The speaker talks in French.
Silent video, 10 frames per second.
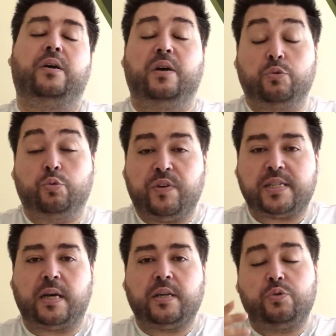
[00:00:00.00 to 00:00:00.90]
euh, ils ont trouvé
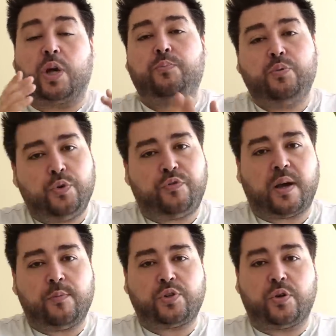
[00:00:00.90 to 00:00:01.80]
ça, ils auraient pu mieux
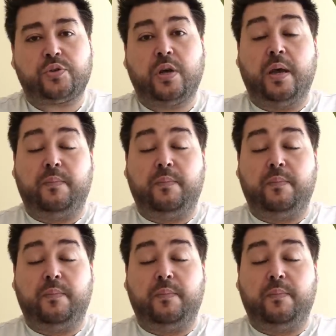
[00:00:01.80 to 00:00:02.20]
faire à mon sens.